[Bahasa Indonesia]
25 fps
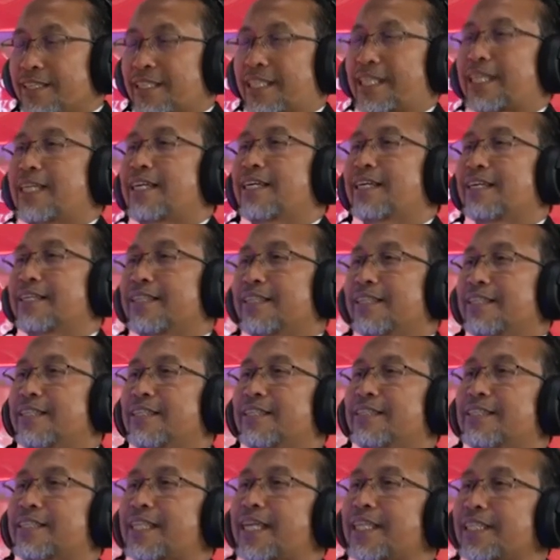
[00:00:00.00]
Nah,
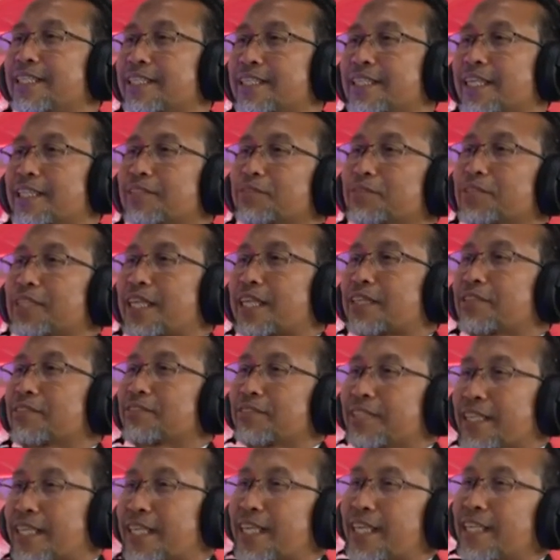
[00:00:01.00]
saya
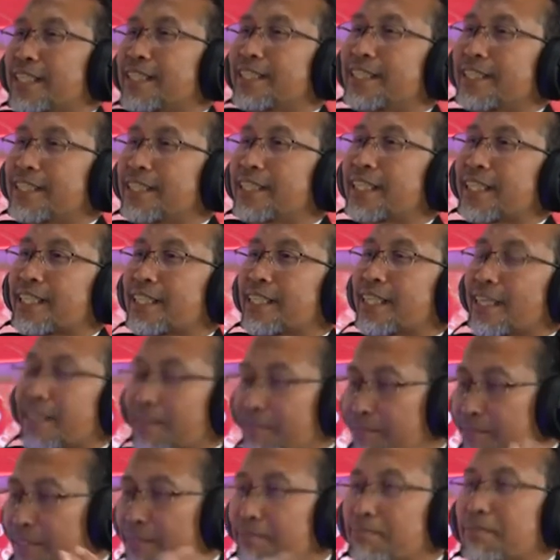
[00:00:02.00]
satu-satunya kandidat
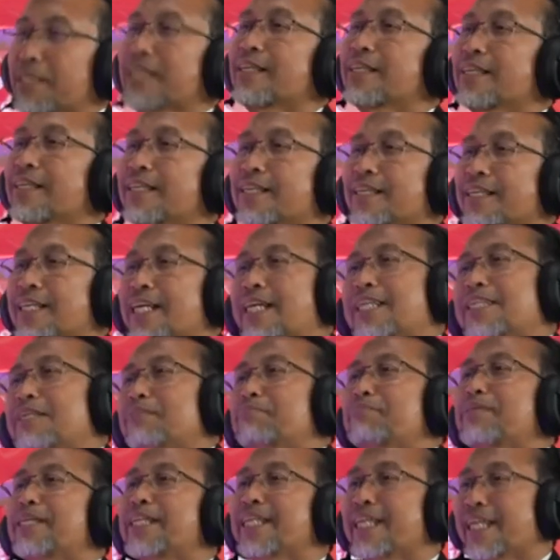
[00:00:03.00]
yang memang nggak ada
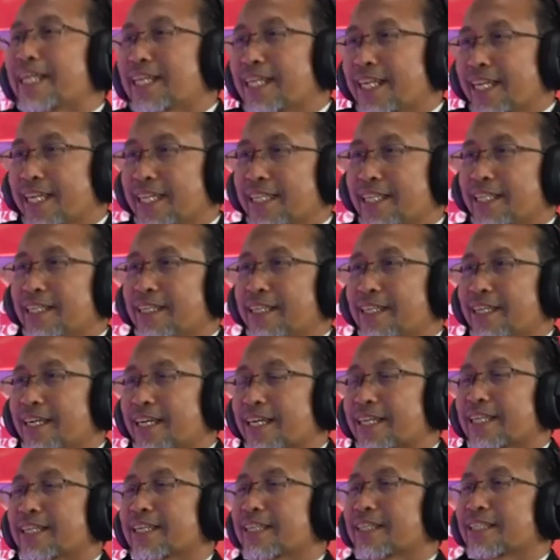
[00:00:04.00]
pilihan lain.
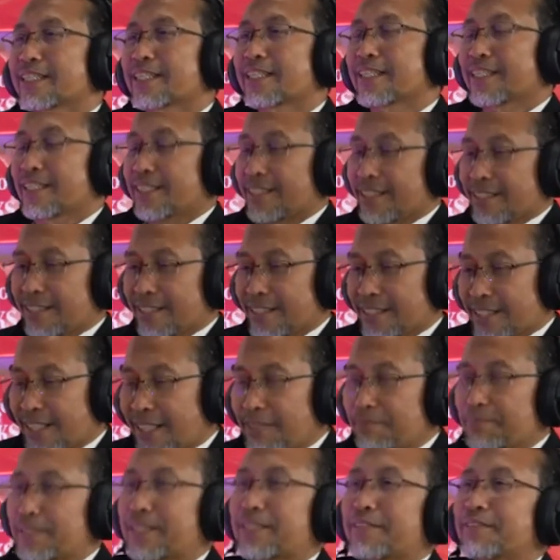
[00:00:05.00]
Akhirnya
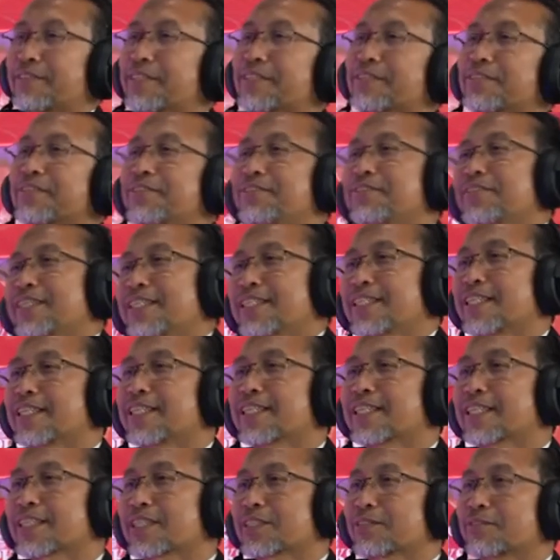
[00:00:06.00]
saya pada waktu itu ya jadi
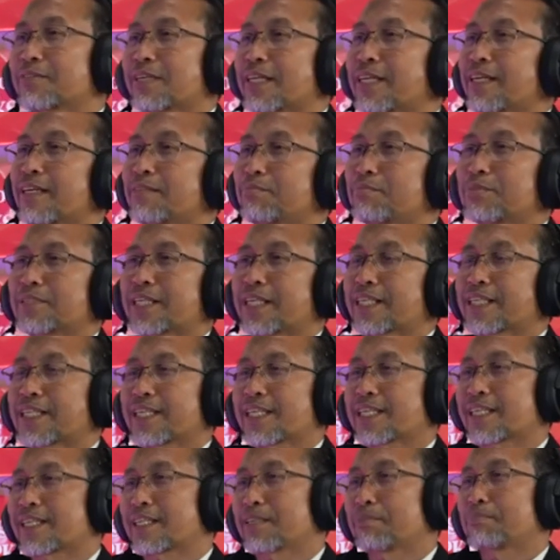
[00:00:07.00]
ketua bukan
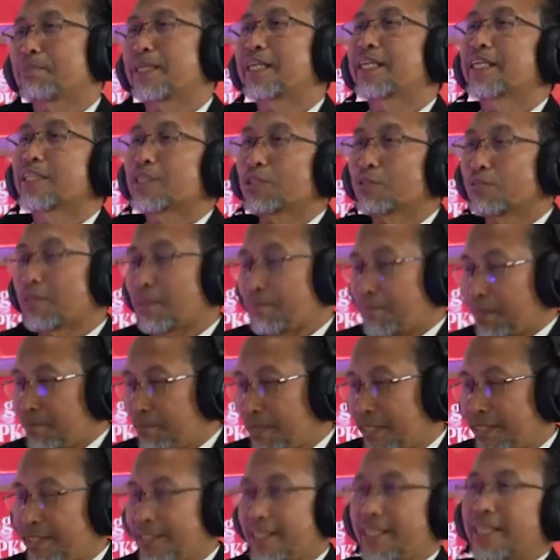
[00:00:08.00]
karena paling tua,
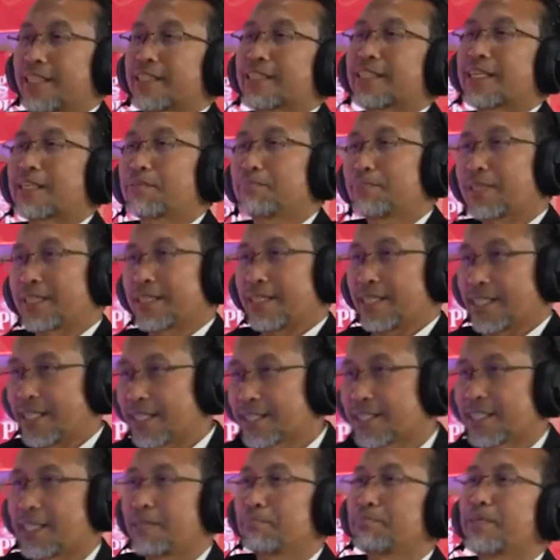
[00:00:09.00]
memang di antara
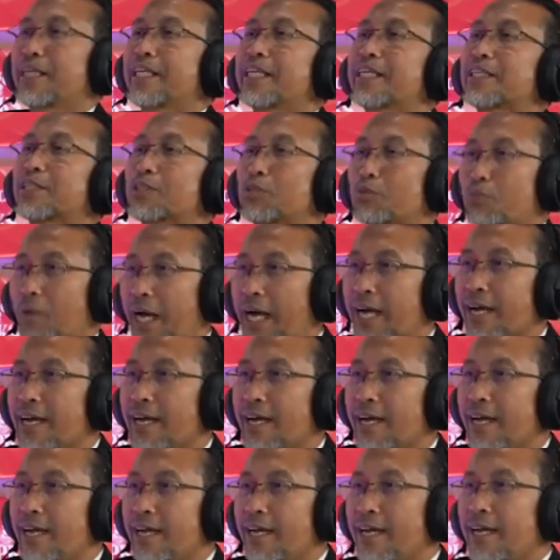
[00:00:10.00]
bertiga saya paling tua
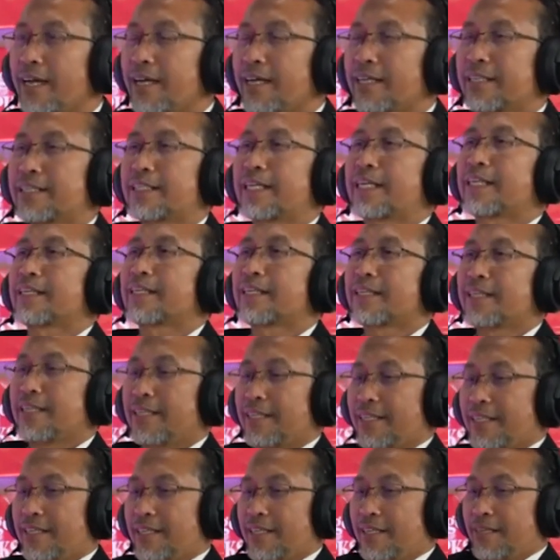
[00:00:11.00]
dan
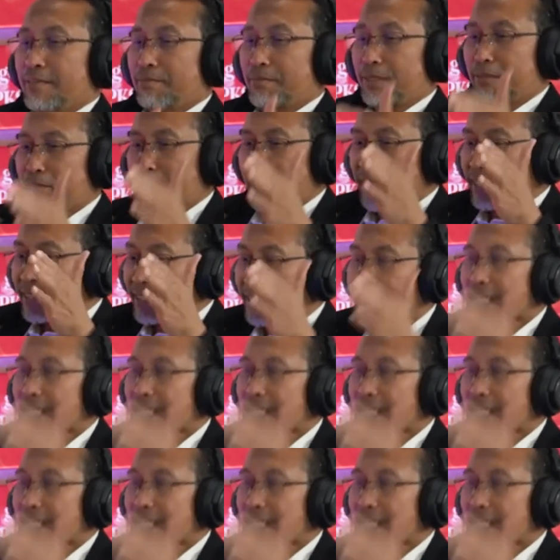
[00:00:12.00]
memang